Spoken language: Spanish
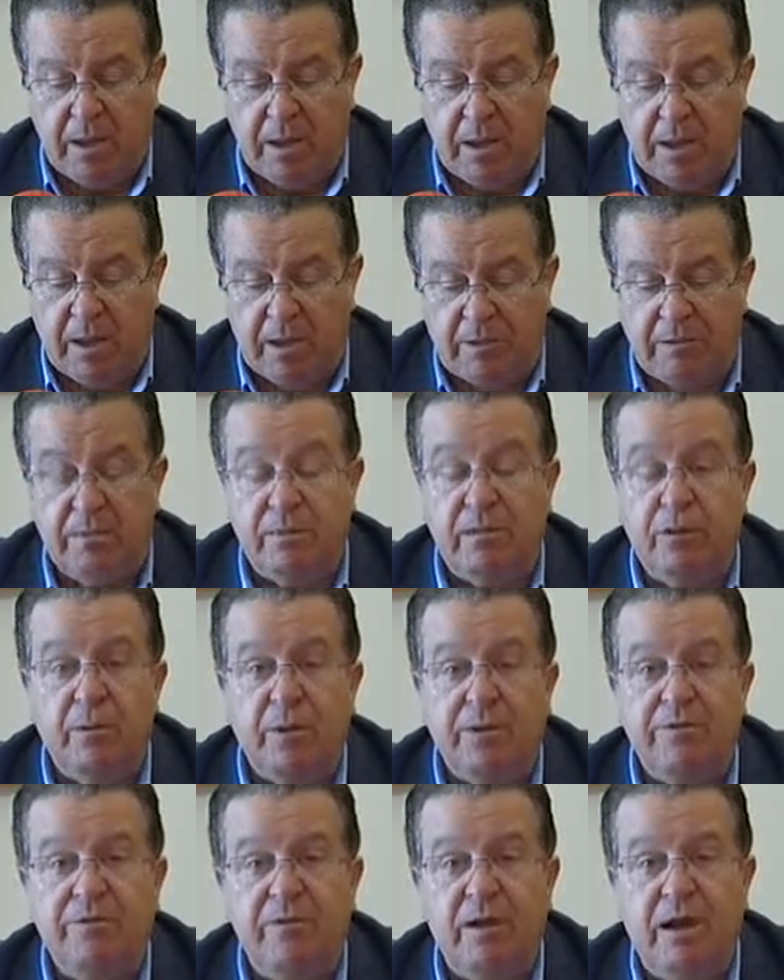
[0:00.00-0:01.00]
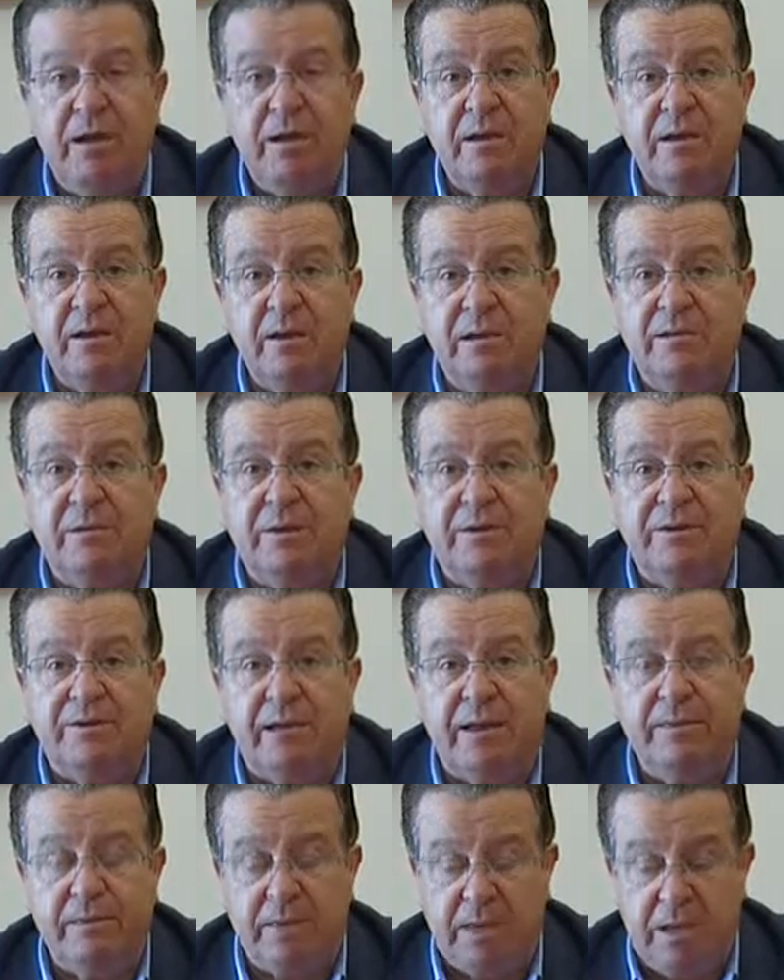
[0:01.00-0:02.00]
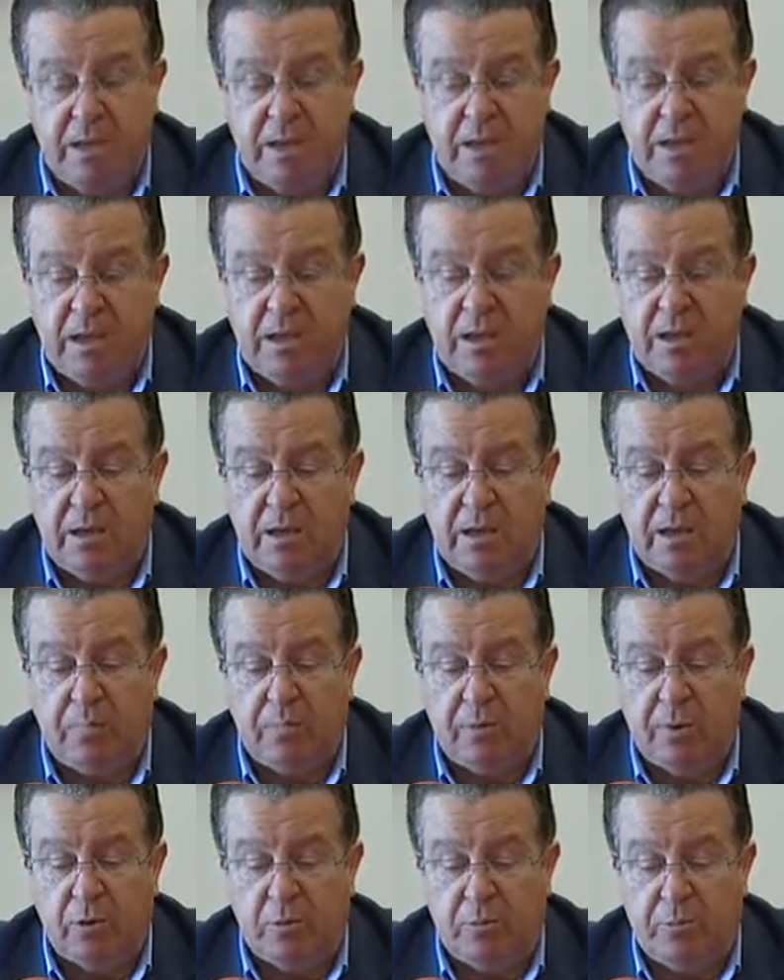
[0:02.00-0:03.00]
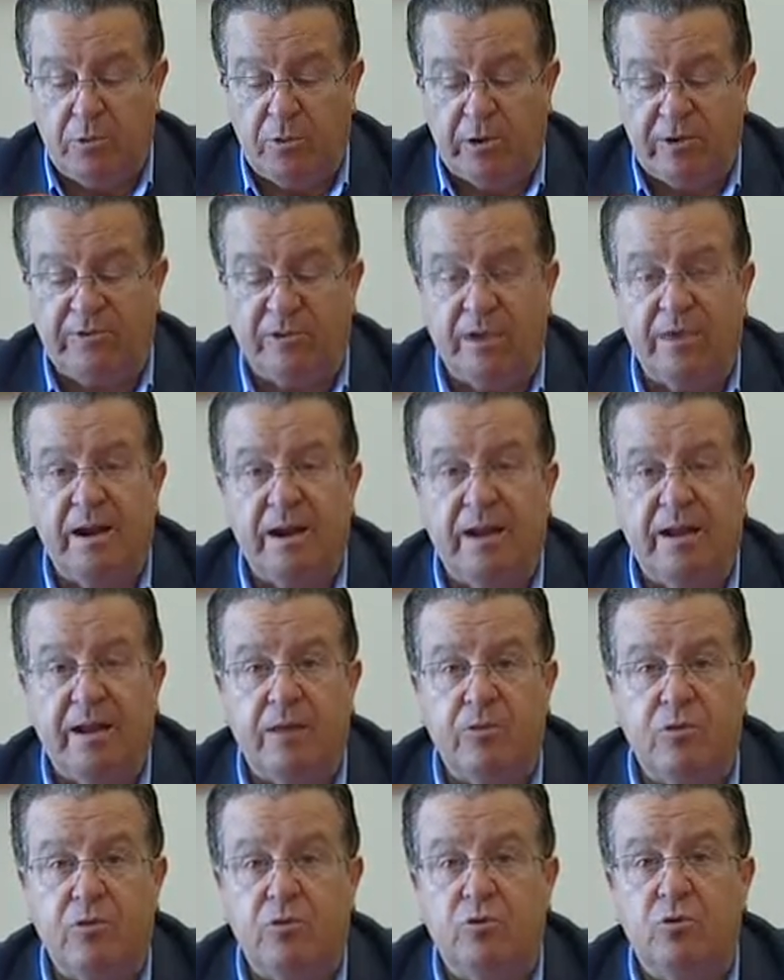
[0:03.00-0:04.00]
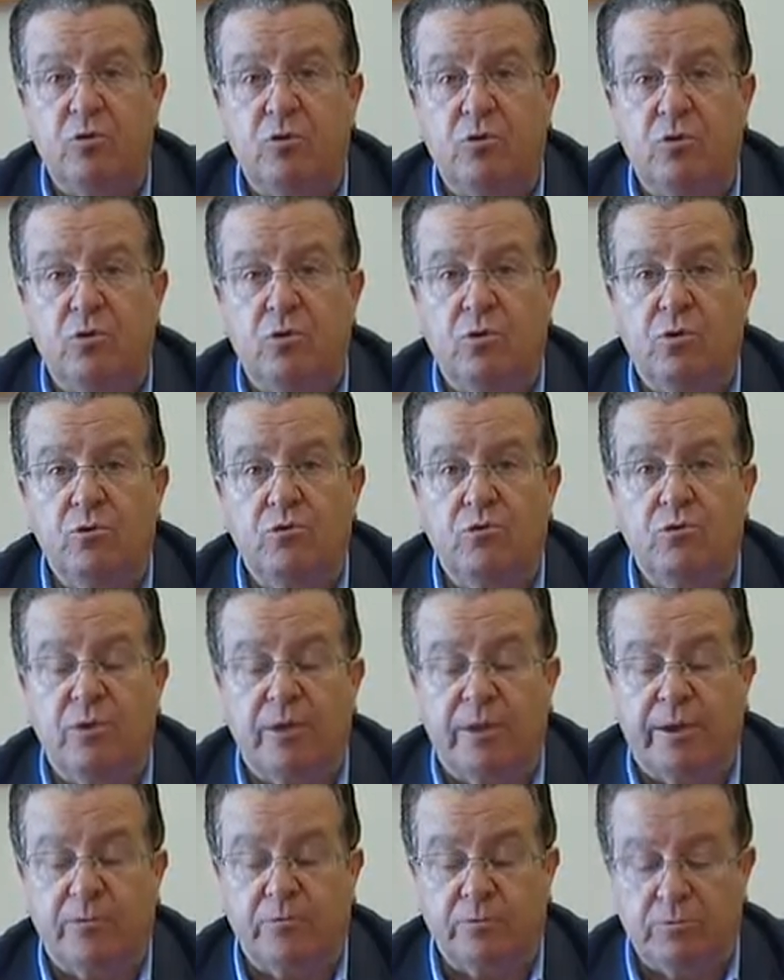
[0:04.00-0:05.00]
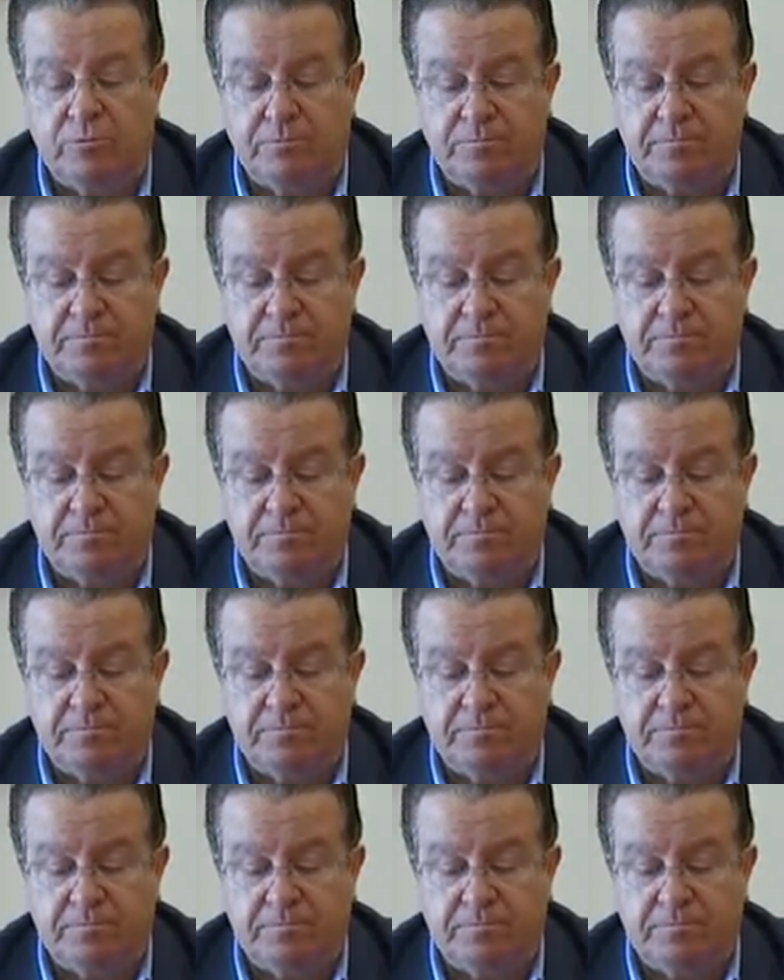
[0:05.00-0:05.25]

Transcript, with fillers: es diversa, interesante y espero pues, que sea del agrado de todos los ciudadanos.